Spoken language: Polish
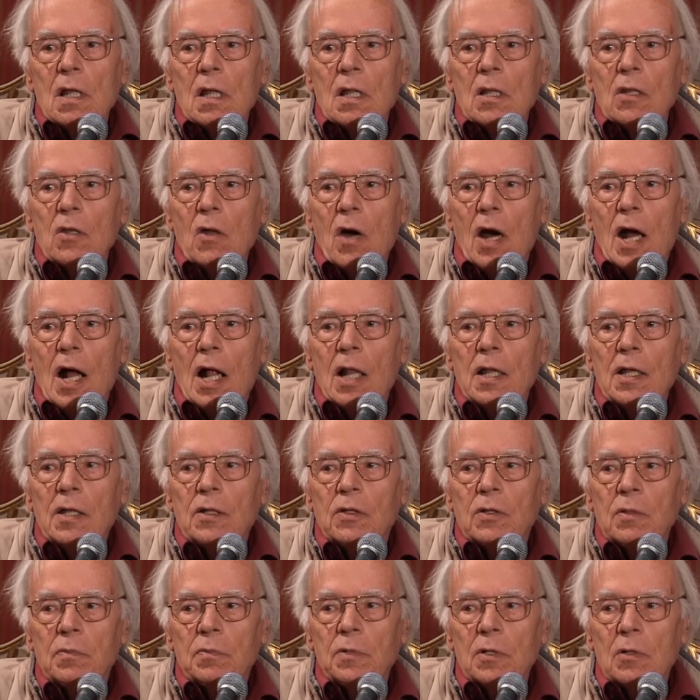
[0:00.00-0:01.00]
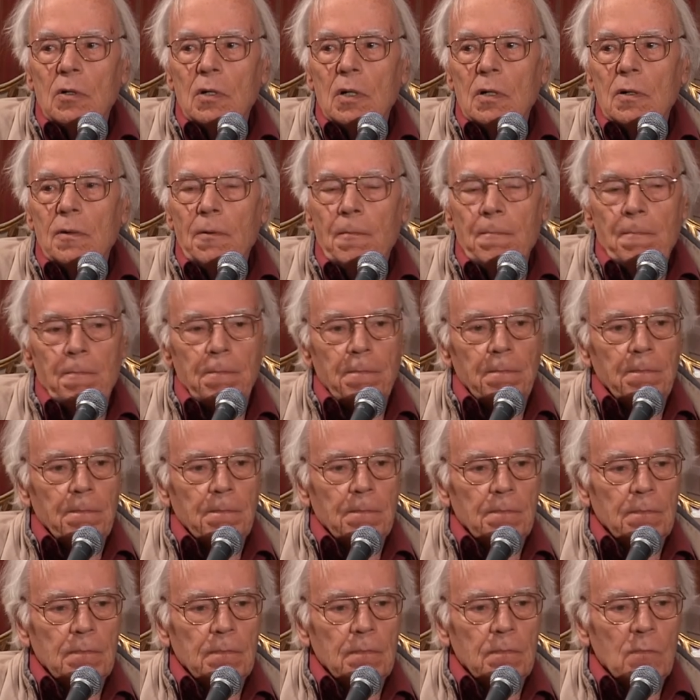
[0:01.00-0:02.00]
no ale to było,
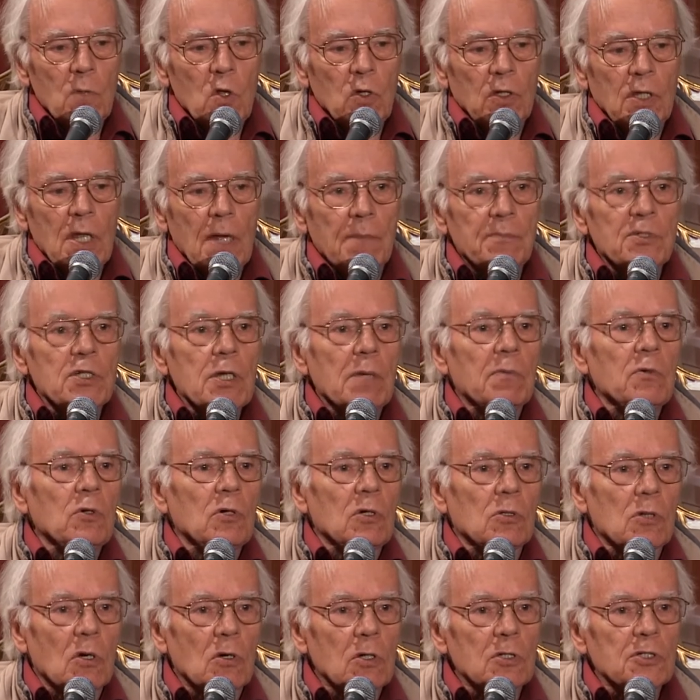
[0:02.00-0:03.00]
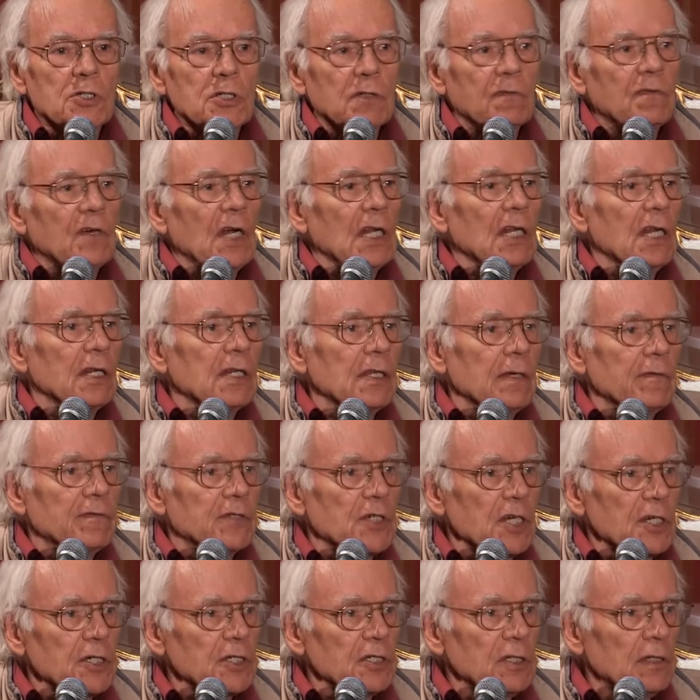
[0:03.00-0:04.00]
mm, no tam trzeba było rok czy dwa lata
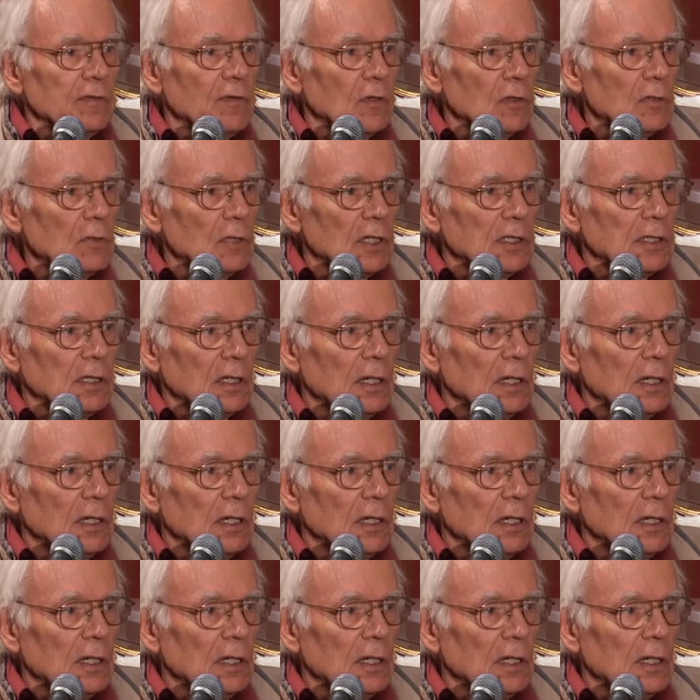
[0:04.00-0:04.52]
wcześniej, w ogóle